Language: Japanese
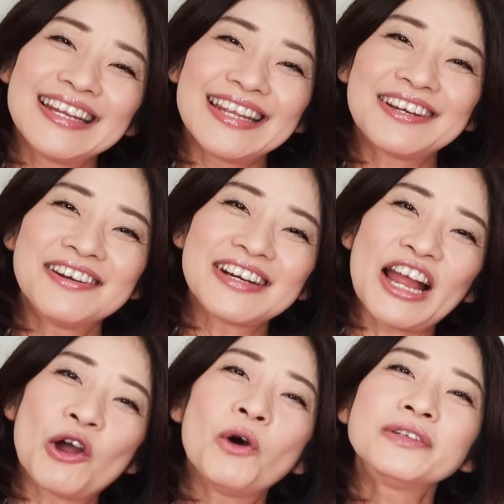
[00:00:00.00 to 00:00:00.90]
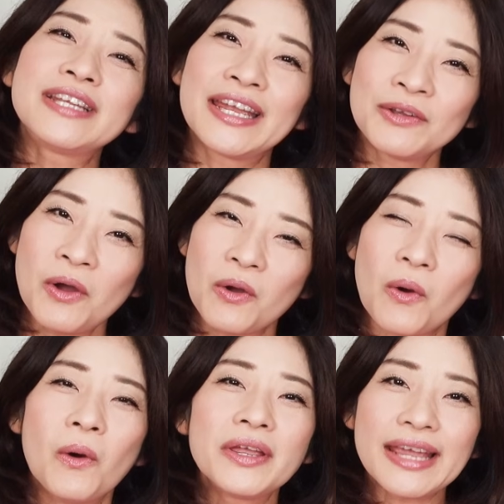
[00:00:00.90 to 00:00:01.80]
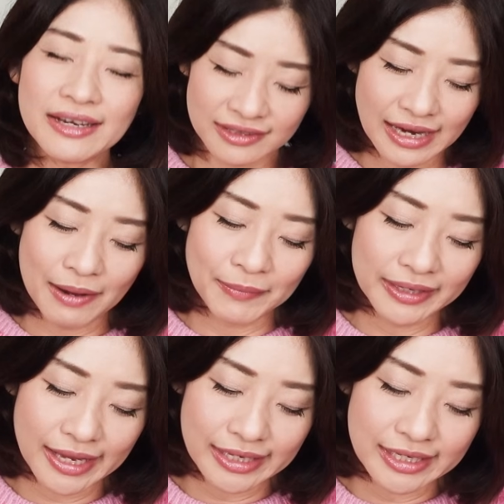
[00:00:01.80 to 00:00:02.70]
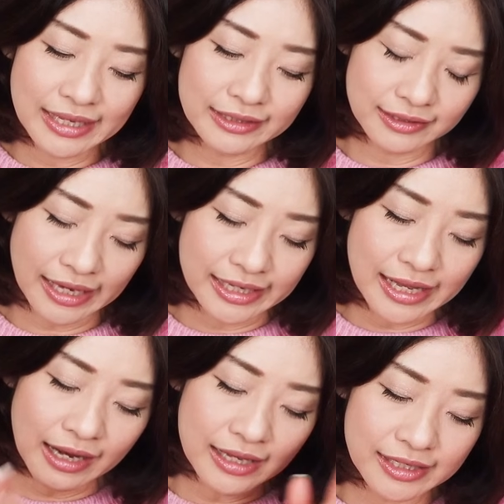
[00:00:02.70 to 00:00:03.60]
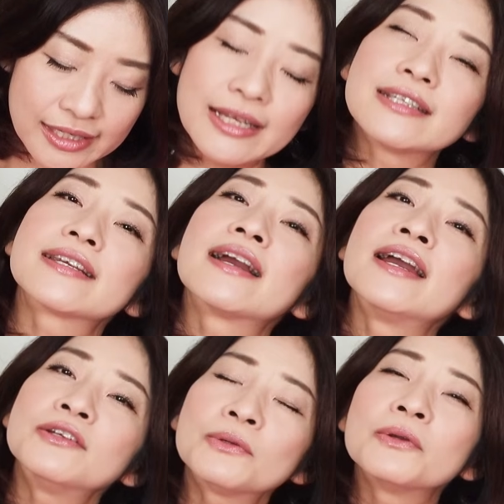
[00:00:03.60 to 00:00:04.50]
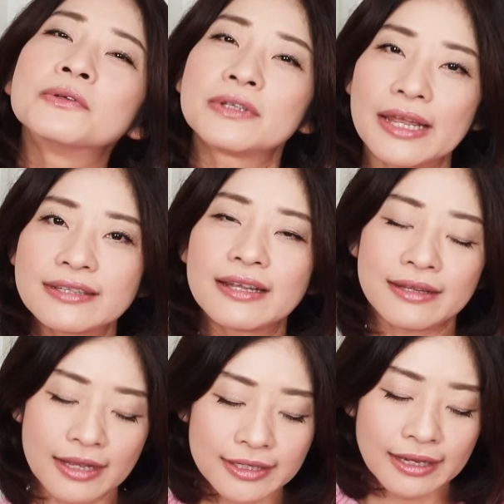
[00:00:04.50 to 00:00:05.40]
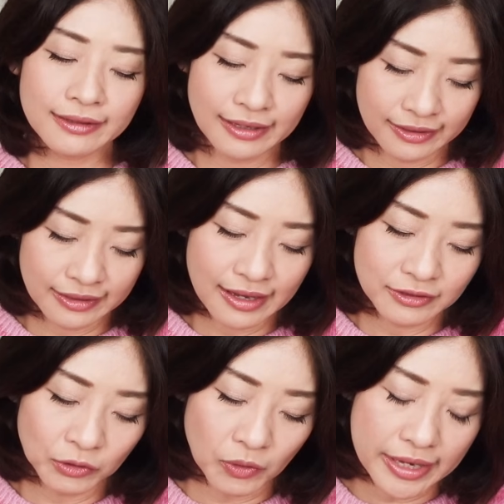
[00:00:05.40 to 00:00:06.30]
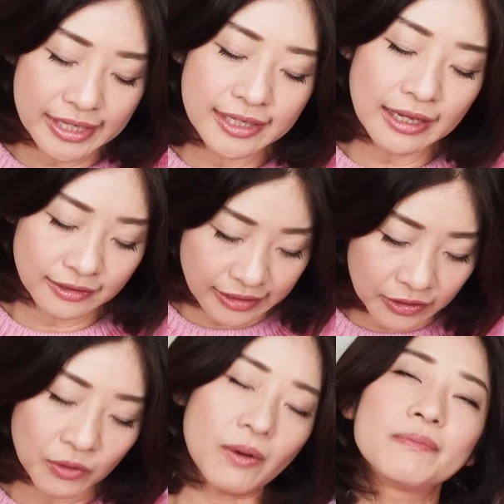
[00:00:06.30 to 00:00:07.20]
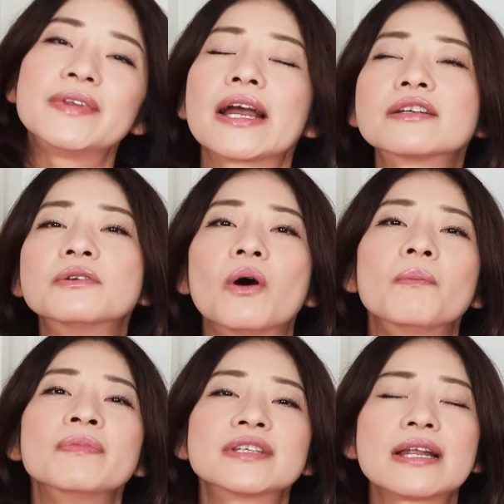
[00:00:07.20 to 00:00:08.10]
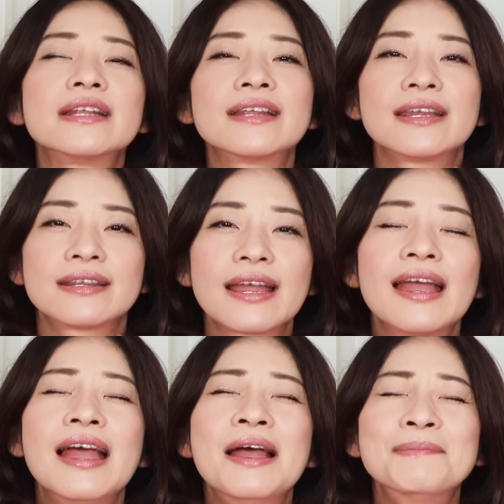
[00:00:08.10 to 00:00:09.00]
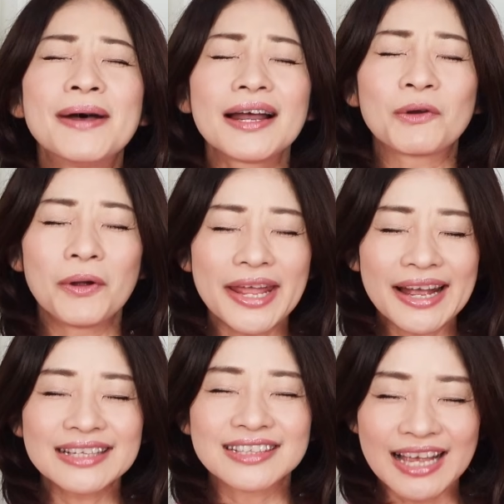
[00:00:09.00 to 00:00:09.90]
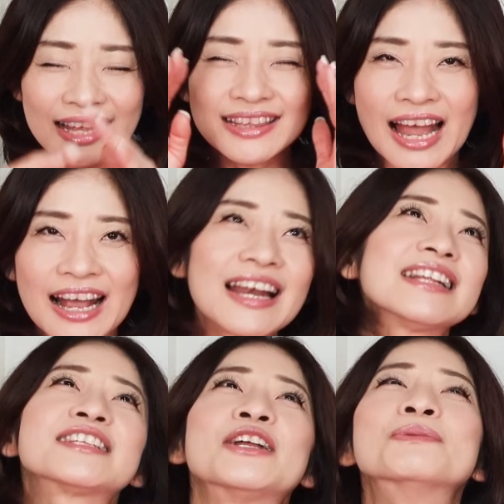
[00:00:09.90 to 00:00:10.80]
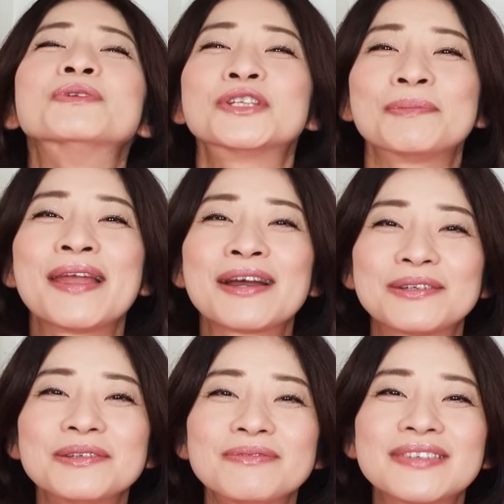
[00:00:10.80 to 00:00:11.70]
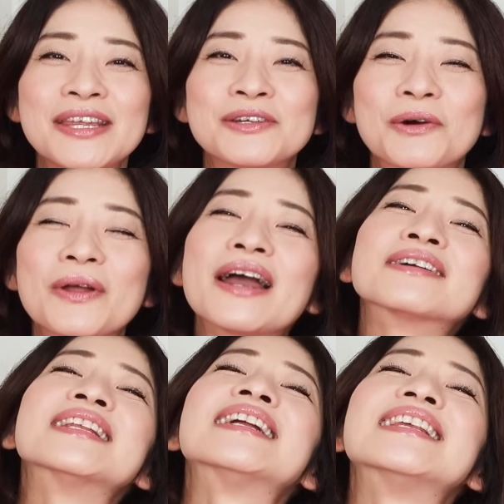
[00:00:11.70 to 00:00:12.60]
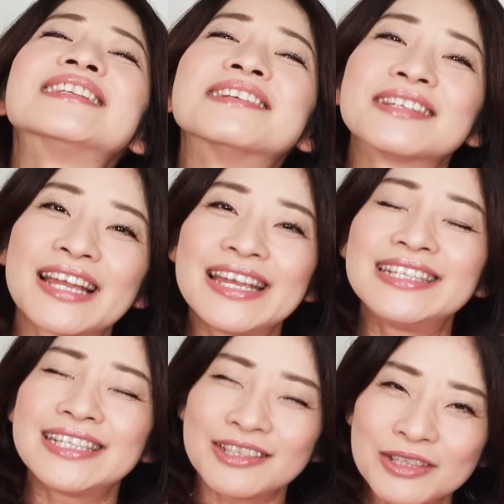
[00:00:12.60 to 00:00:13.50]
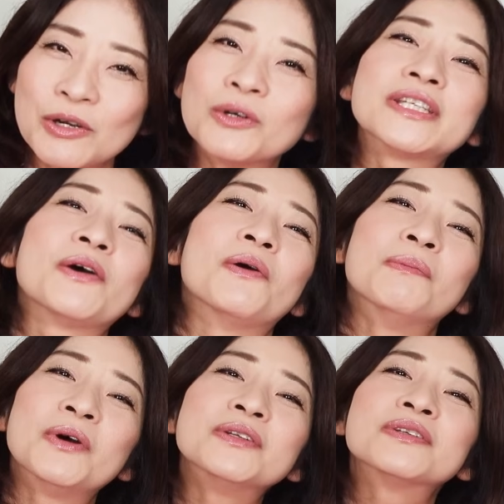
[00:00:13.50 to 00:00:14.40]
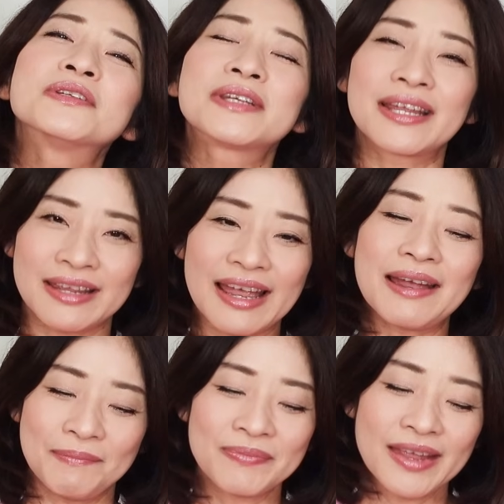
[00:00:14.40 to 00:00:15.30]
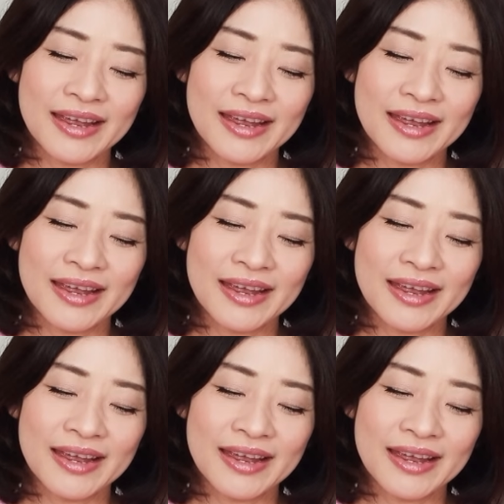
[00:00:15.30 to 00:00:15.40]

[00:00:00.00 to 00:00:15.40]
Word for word: で、今回、ホセの婚約者、まあね、いいなずけ、田舎にいいなずけがいるというね、設定になっていて、そのいいなずけの役をされていて、まあこれがザ・宝塚の娘役っていうお役なんですよね。一途にホセを思い続けて。